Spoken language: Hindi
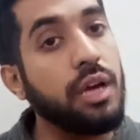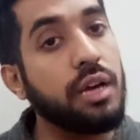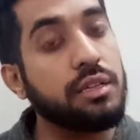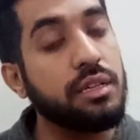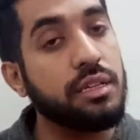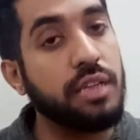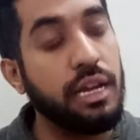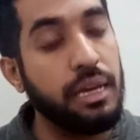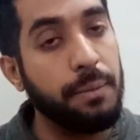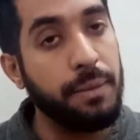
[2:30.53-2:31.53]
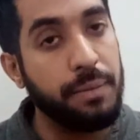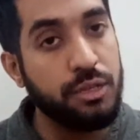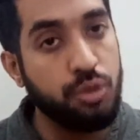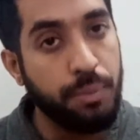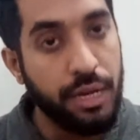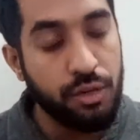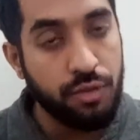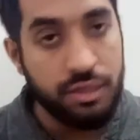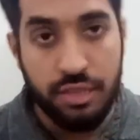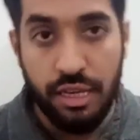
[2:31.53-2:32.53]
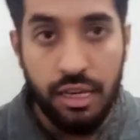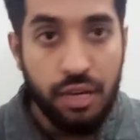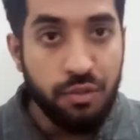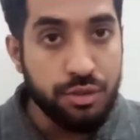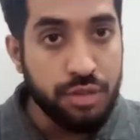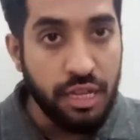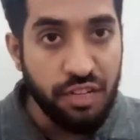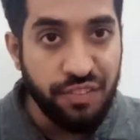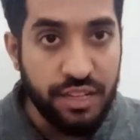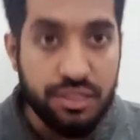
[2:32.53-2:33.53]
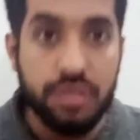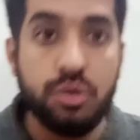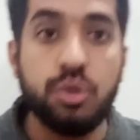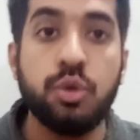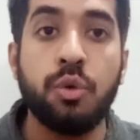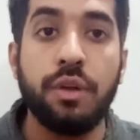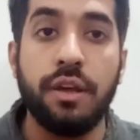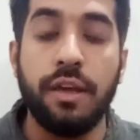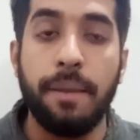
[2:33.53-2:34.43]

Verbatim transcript: क्या नाम है अपना जो बाय रिक्वेस्ट है वो सारे फ्रेशर्स को शो हो रही है